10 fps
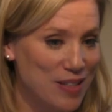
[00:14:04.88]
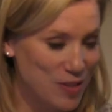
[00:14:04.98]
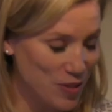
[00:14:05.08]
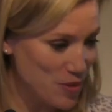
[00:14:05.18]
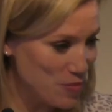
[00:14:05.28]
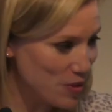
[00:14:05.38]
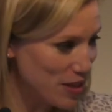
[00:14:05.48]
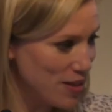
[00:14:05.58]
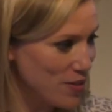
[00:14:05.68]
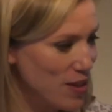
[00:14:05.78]
ちょっとも
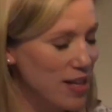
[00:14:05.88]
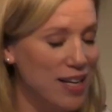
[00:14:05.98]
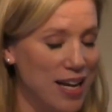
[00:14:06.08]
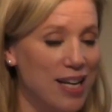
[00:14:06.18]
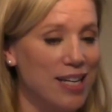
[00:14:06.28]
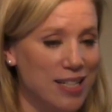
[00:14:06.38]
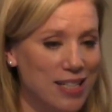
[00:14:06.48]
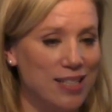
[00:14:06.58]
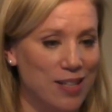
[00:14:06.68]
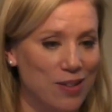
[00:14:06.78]
あの海岸で
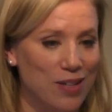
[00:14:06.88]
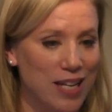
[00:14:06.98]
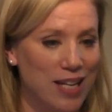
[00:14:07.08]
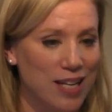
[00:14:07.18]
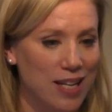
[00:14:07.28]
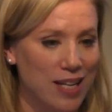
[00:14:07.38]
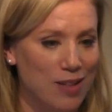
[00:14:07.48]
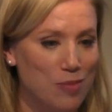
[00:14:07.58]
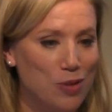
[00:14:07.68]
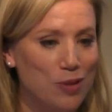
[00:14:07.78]
したのであ
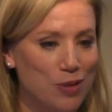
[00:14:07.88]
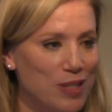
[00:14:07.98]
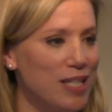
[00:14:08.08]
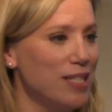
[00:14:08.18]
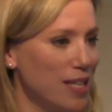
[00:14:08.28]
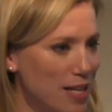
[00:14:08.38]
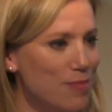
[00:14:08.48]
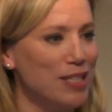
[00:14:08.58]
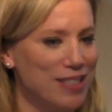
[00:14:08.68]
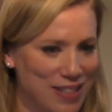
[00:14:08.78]
の潜るの先生がい
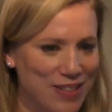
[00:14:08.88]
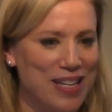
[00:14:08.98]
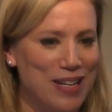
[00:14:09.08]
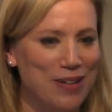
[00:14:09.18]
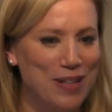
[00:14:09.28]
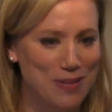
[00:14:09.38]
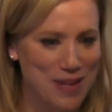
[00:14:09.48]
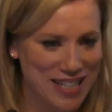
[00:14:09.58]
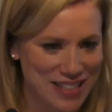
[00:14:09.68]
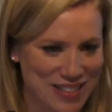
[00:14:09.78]
ましたのでいろいろ
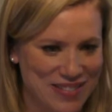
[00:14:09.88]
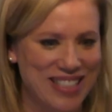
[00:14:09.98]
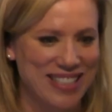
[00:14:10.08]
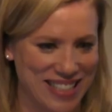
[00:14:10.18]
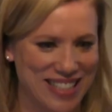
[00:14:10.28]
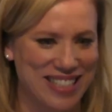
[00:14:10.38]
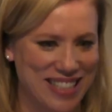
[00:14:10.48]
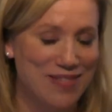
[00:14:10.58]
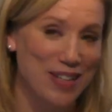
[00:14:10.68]
勉強しましたんですけど日